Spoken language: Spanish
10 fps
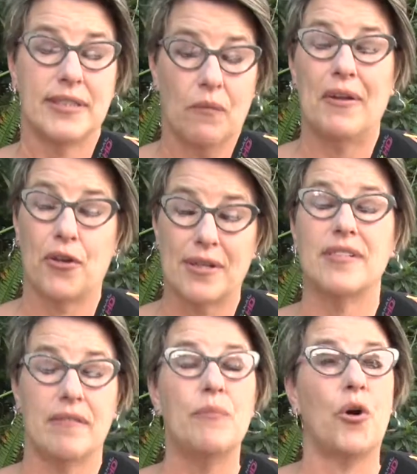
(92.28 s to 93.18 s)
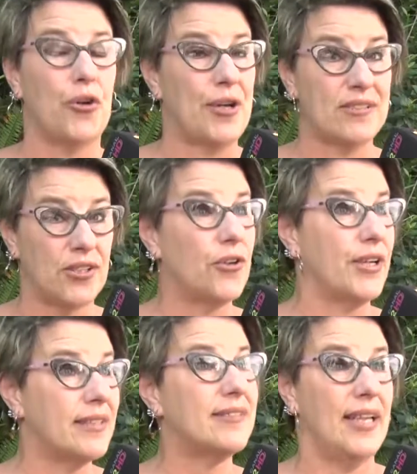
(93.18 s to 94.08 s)
vez en cuando recibimos
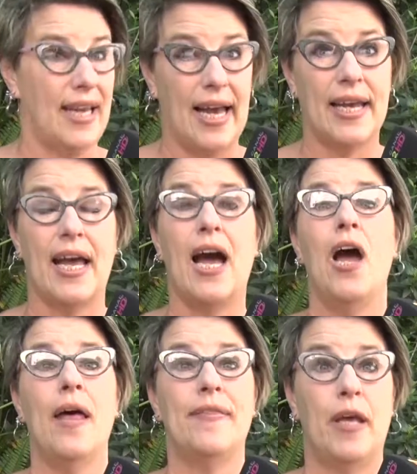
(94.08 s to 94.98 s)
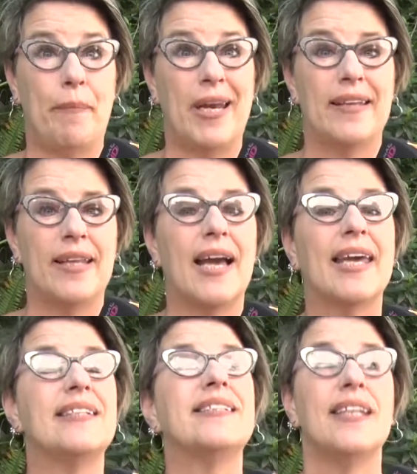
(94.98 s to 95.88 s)
donaciones de lana, de prendas
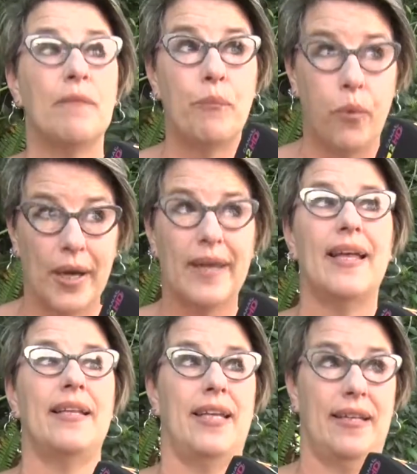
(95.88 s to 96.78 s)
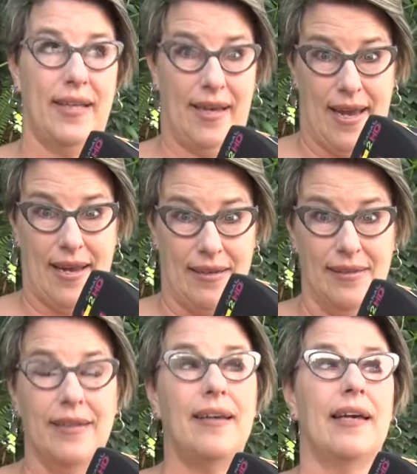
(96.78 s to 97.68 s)
que se pueden puedan destejer.
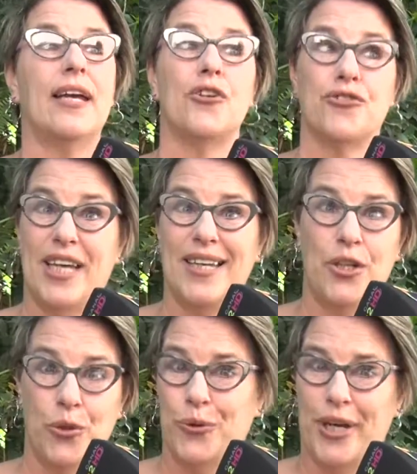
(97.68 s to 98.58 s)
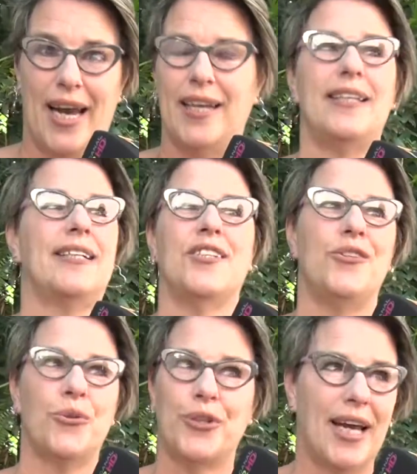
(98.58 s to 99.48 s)
¿eh? que no sean industriales. Las
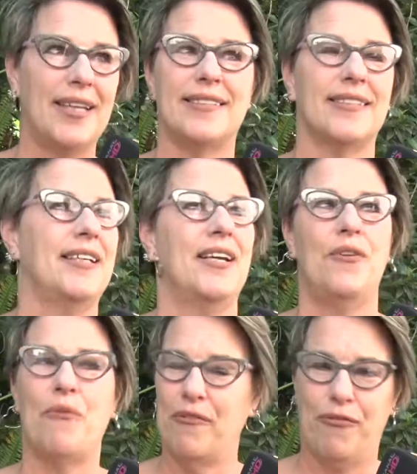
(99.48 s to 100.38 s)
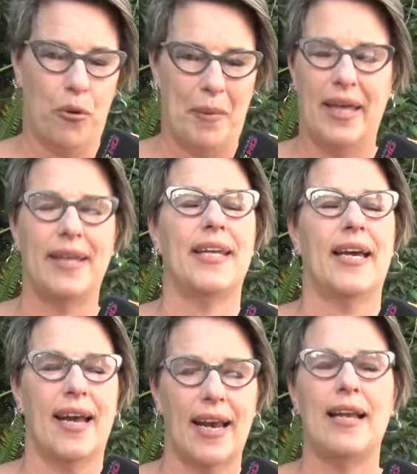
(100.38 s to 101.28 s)
industriales no hay forma de
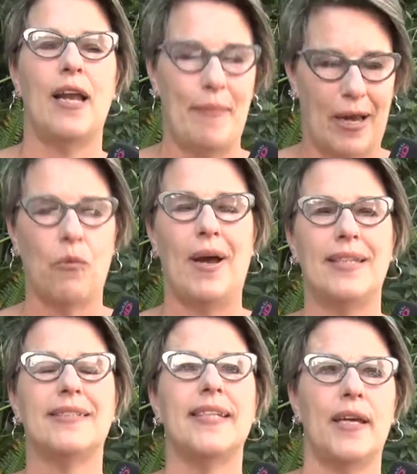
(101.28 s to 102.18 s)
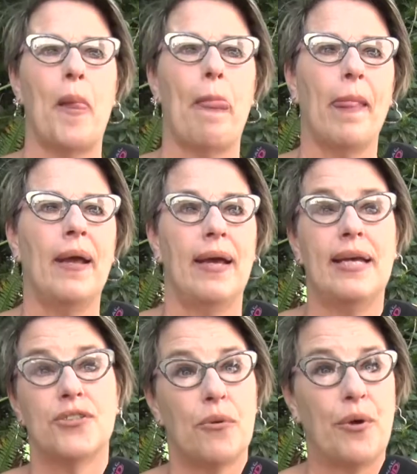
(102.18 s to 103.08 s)
destejarlas, las manuales sí.
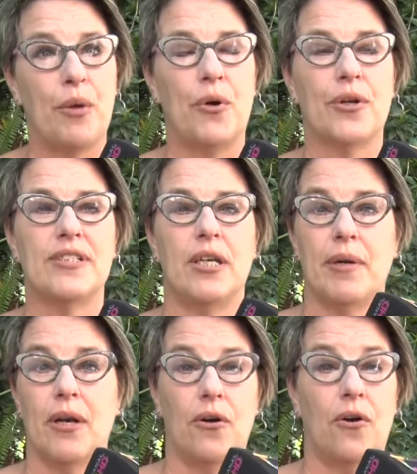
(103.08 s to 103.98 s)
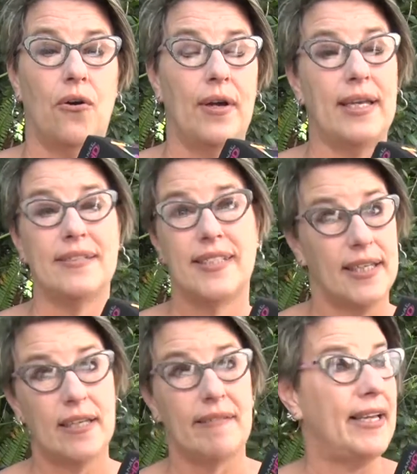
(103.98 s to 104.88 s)
Eso podemos recibirlo en el
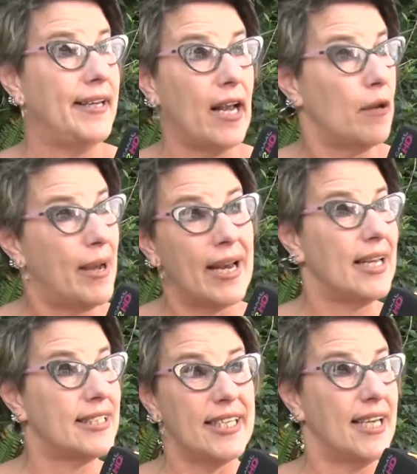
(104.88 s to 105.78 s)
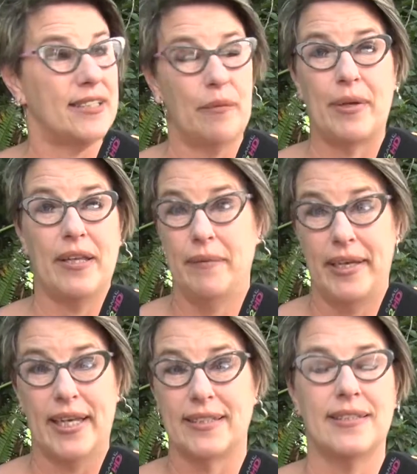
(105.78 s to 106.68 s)
SIC de Valeria del Mar, las chicas siempre
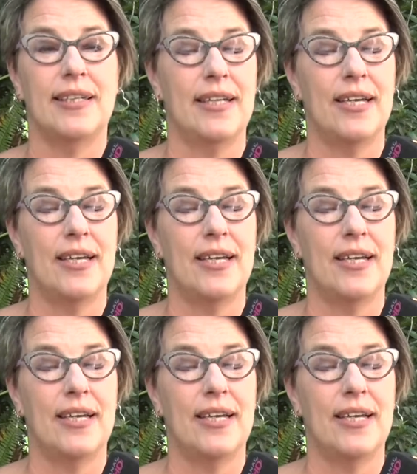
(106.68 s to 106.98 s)
divinas